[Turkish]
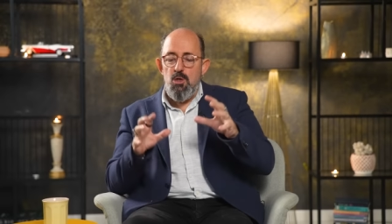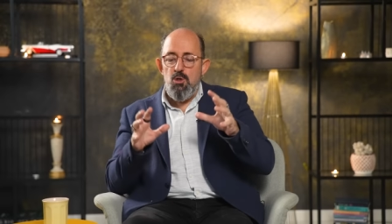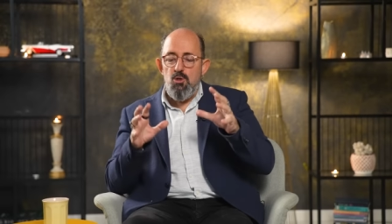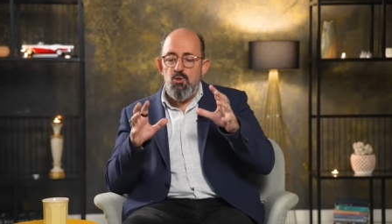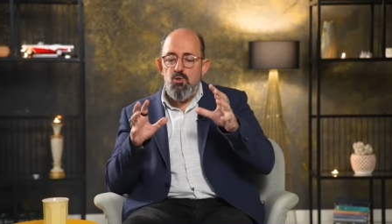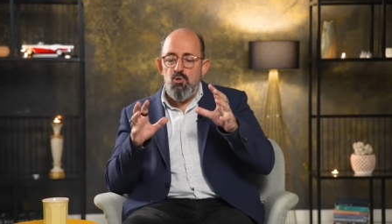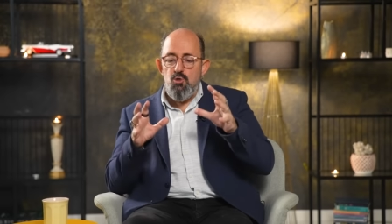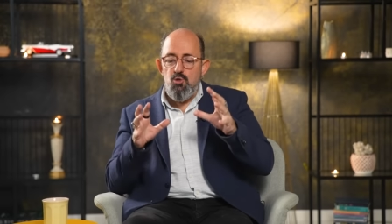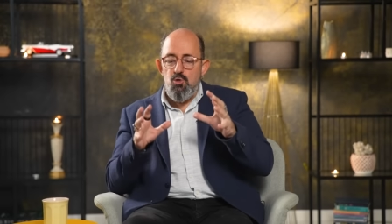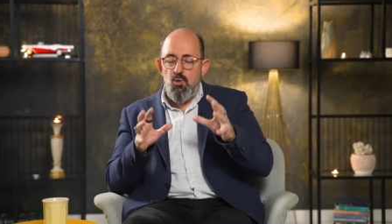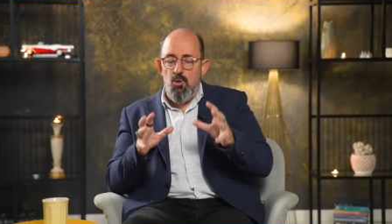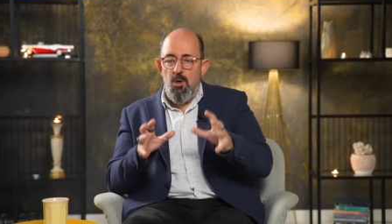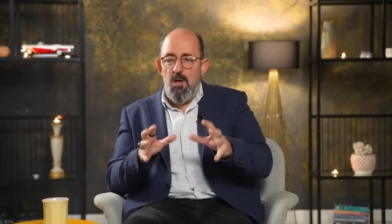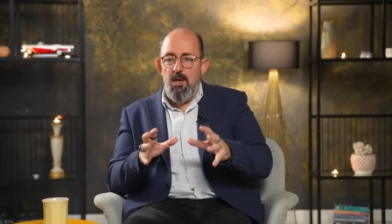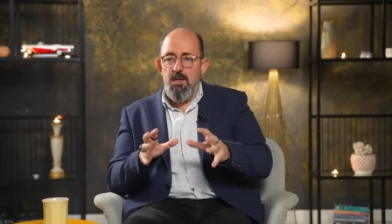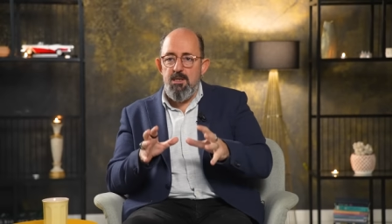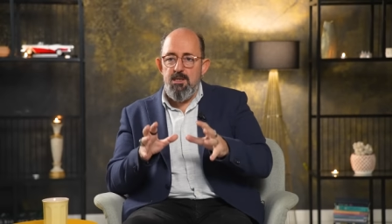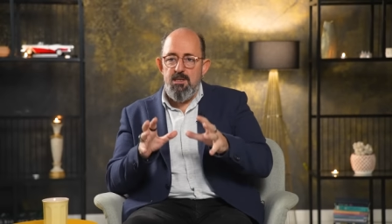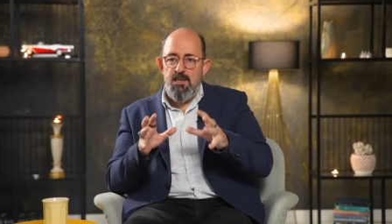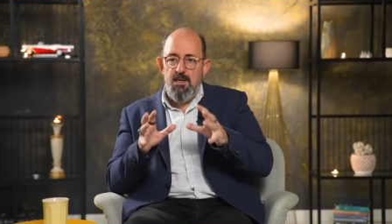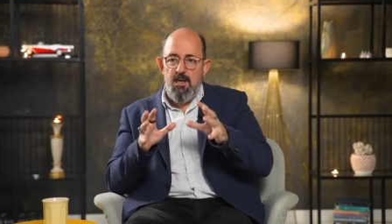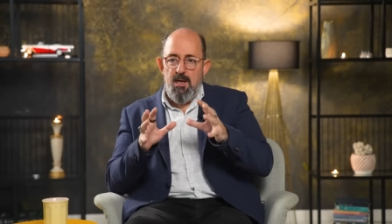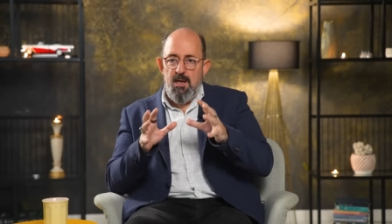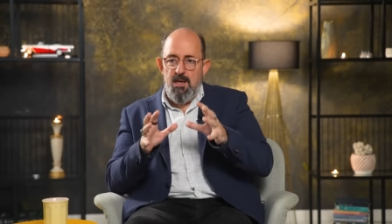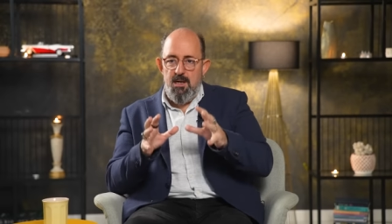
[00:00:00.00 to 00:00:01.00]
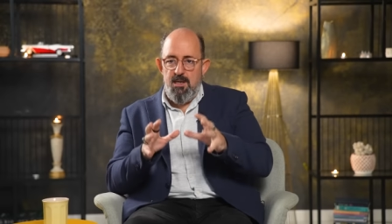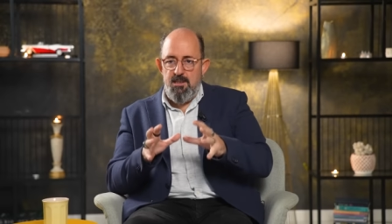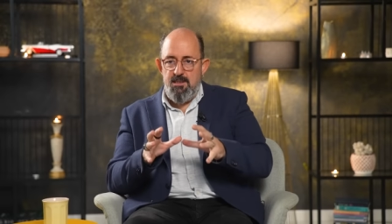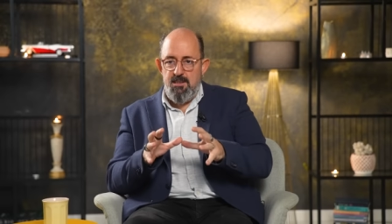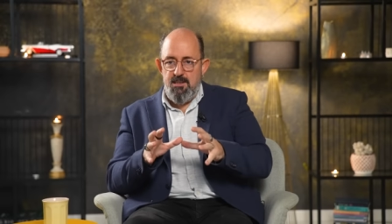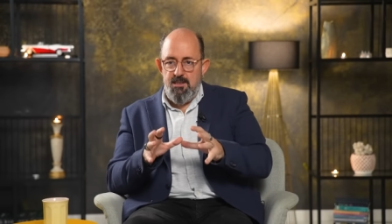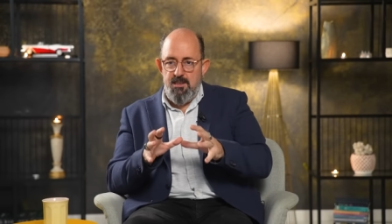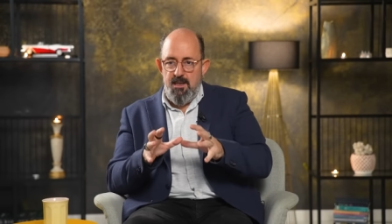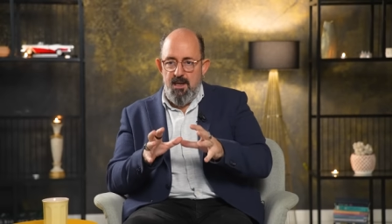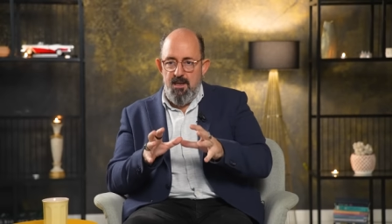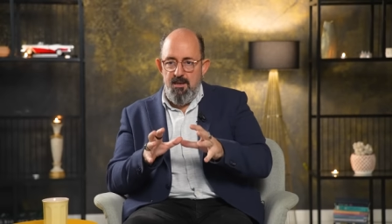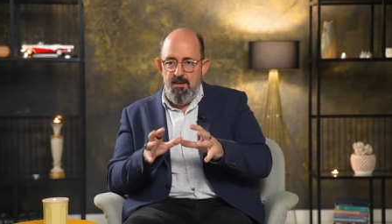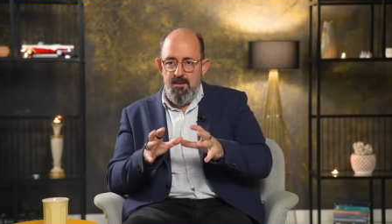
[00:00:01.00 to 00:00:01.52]
Şu anki
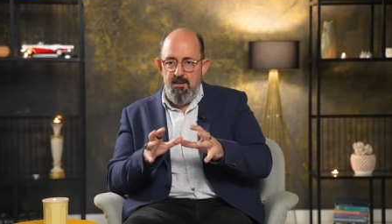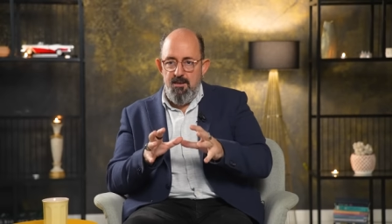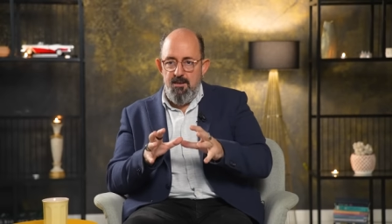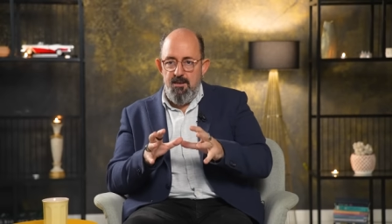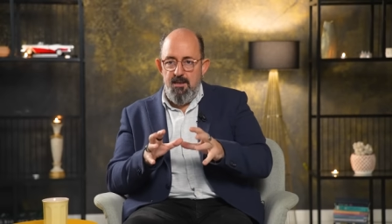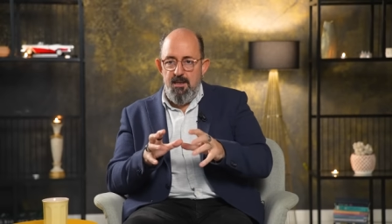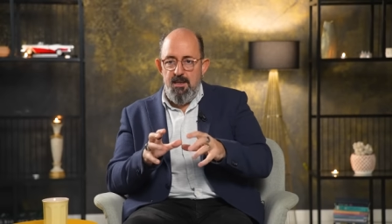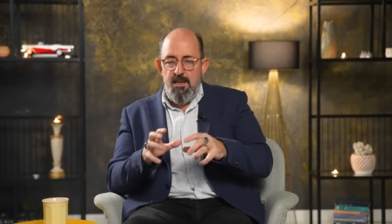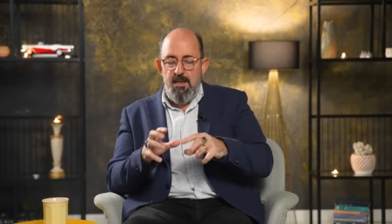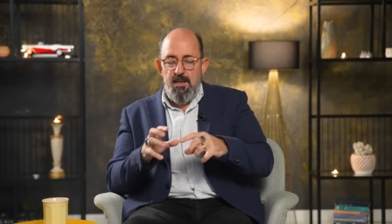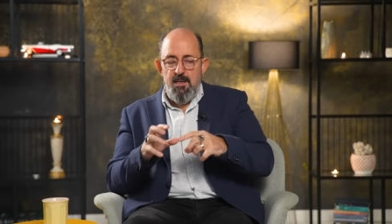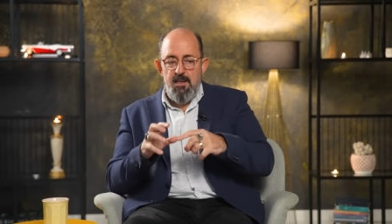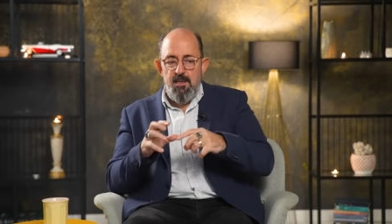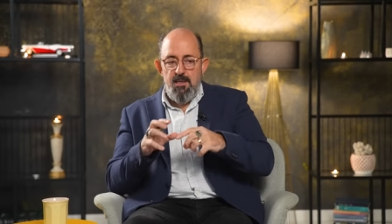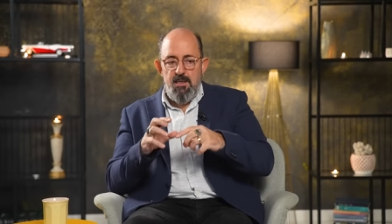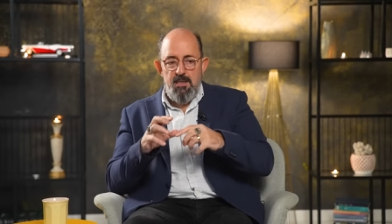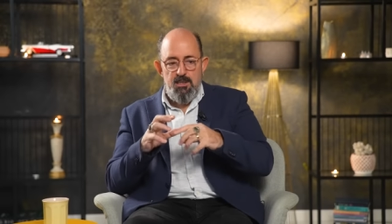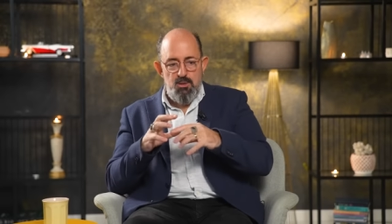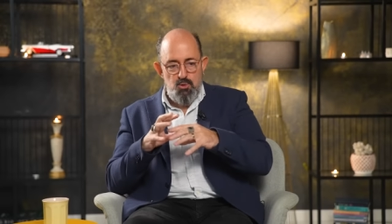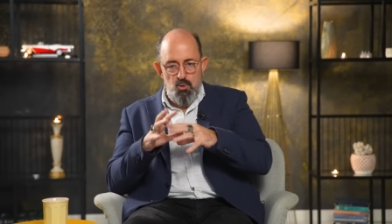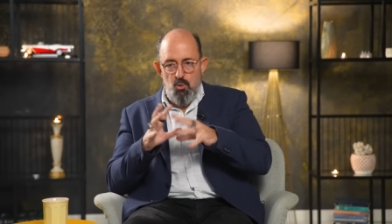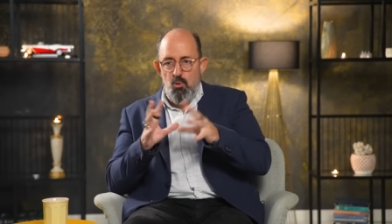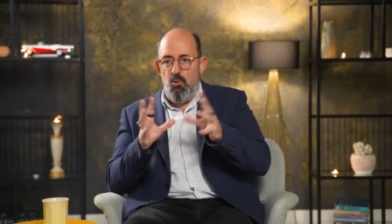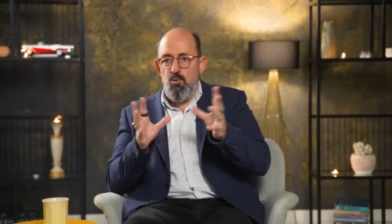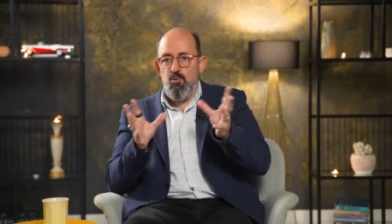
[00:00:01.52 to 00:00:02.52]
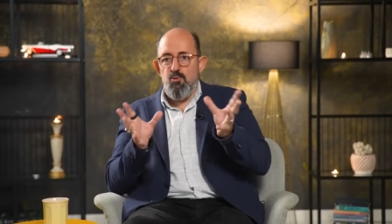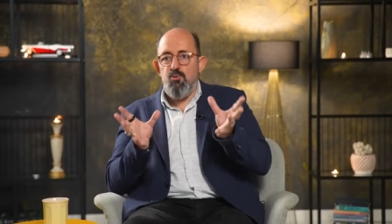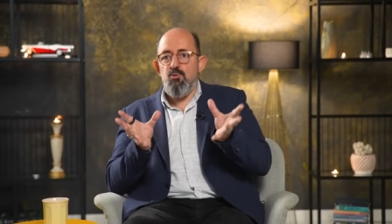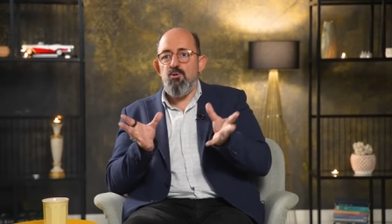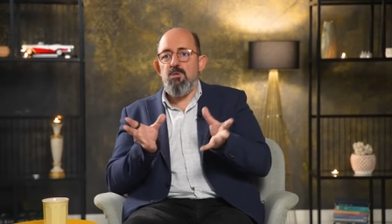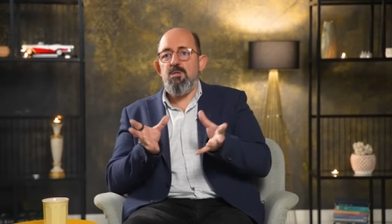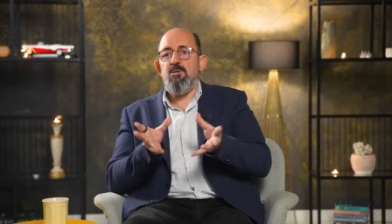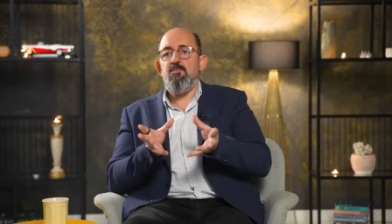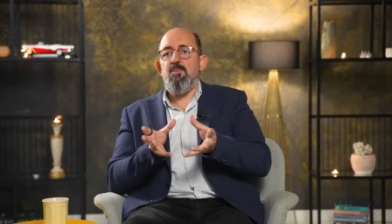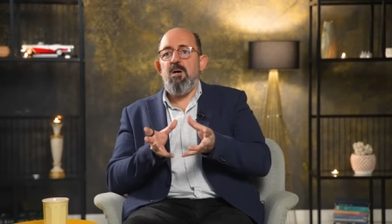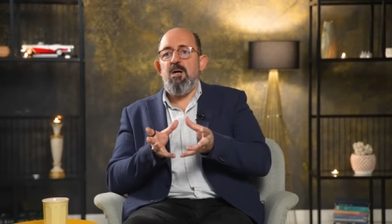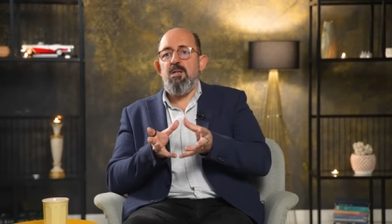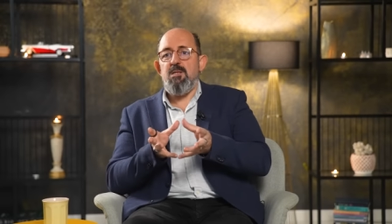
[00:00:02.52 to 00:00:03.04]
anı da hiç olduğu
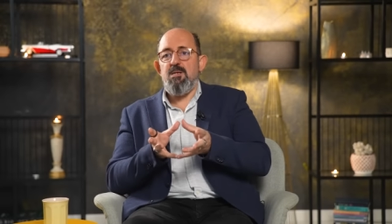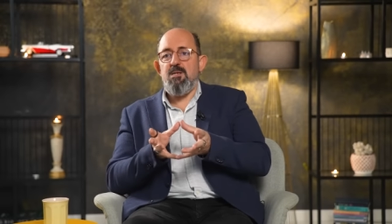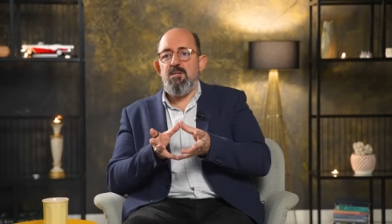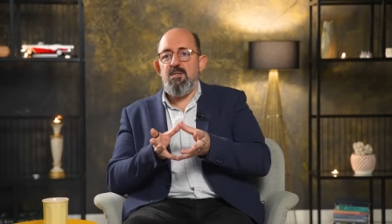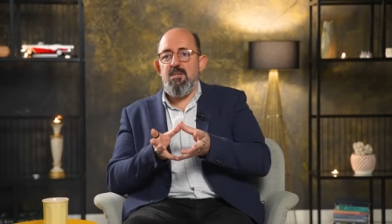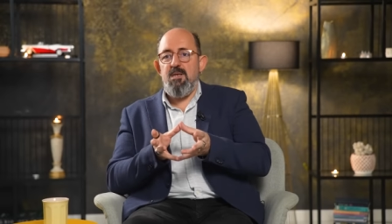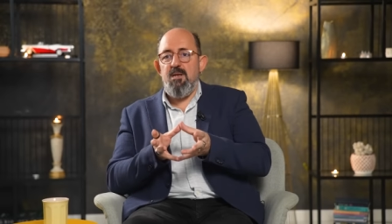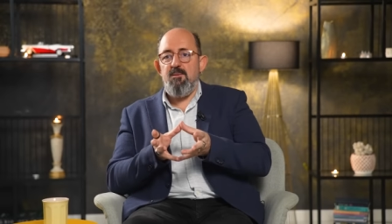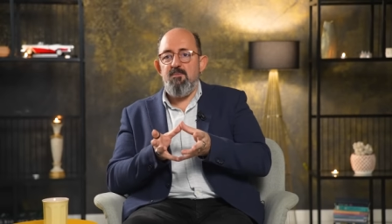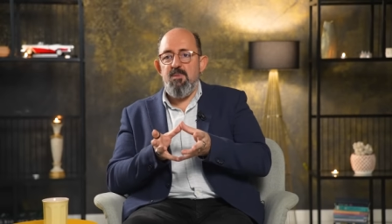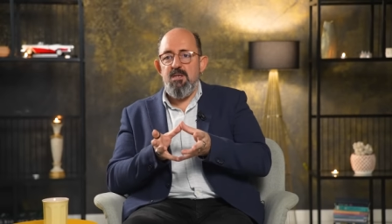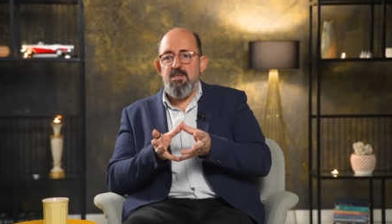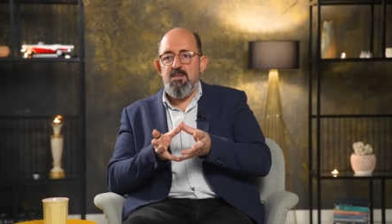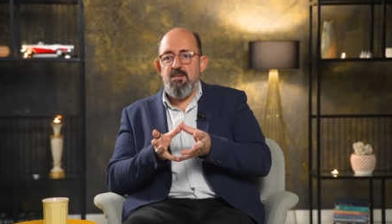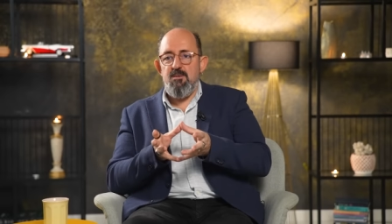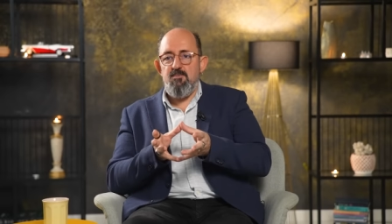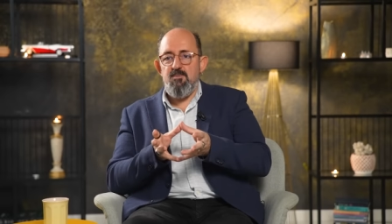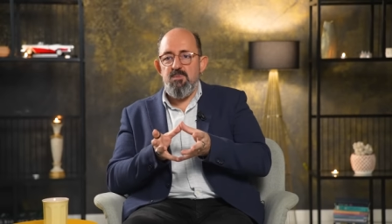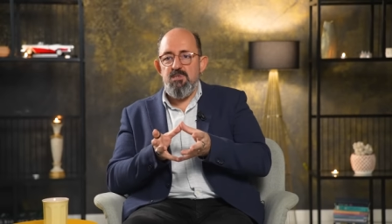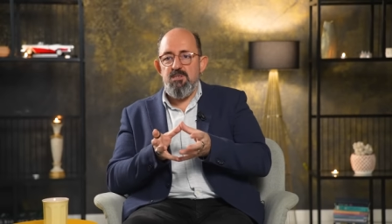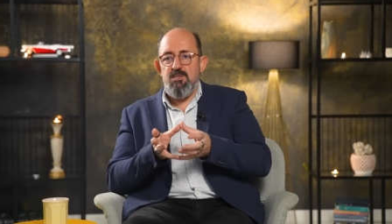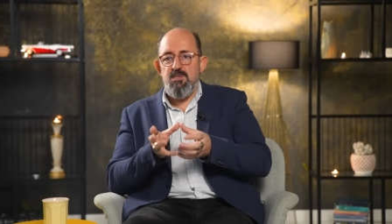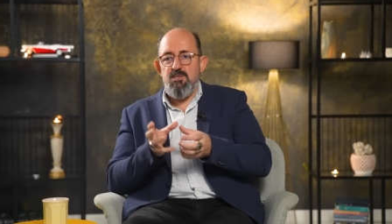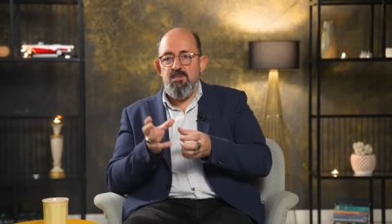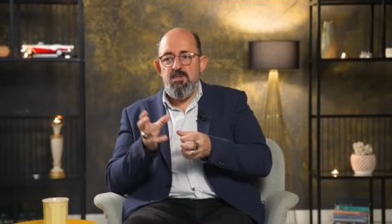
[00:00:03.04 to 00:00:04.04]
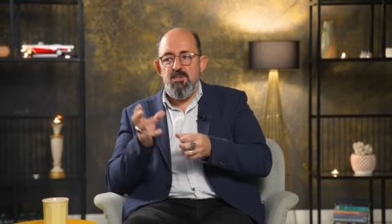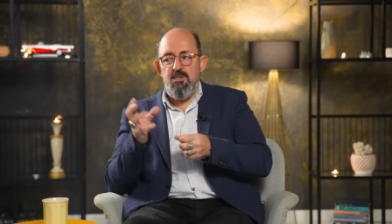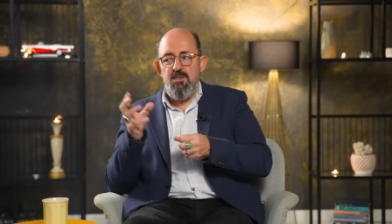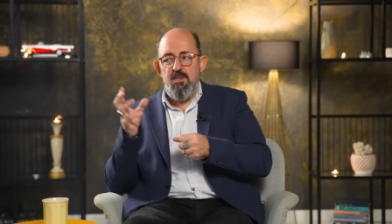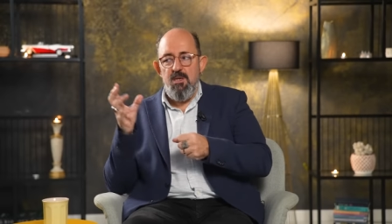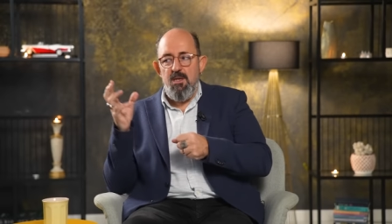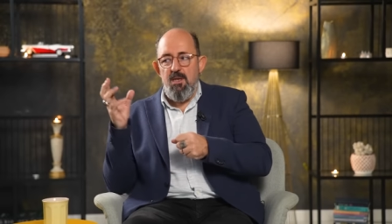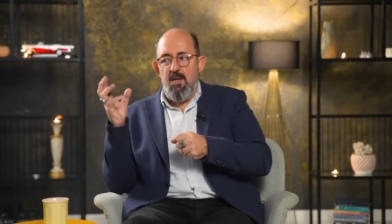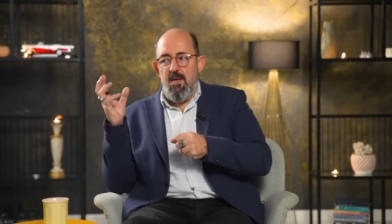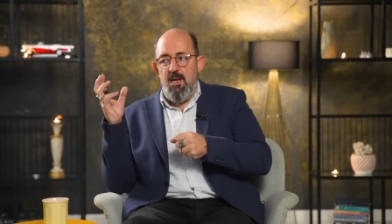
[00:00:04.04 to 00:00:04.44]
gibi algılayamadığımız için